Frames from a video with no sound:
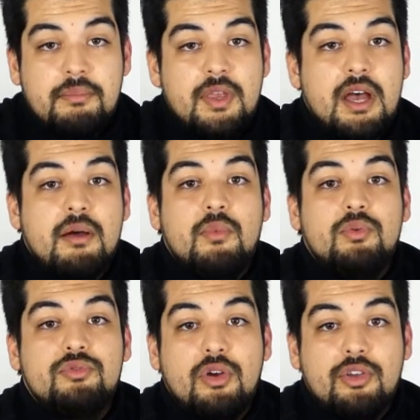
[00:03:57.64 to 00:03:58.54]
abbiamo
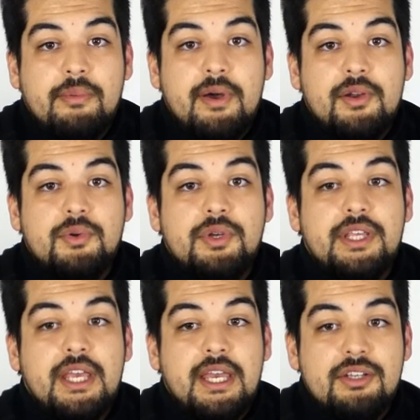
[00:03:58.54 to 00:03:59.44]
un Tokyo
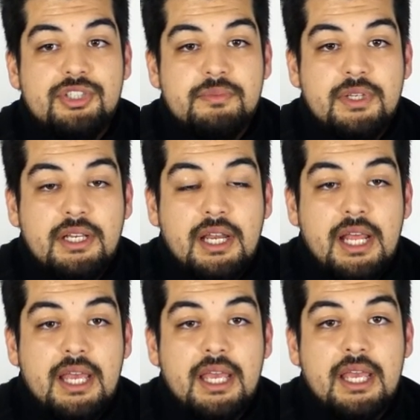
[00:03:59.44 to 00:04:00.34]
Marui
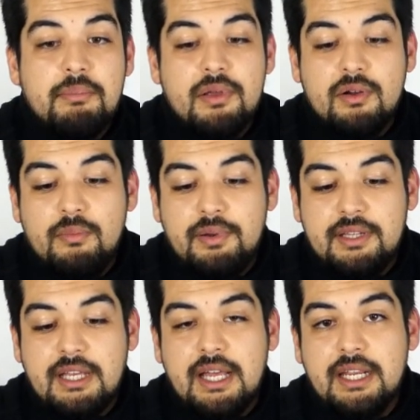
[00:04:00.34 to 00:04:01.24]
G1000 e per
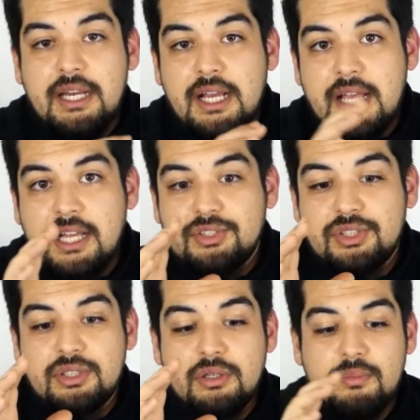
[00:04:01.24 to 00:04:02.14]
completare la
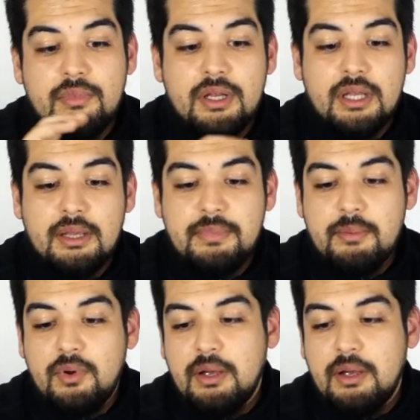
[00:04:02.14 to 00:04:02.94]
custom abbiamo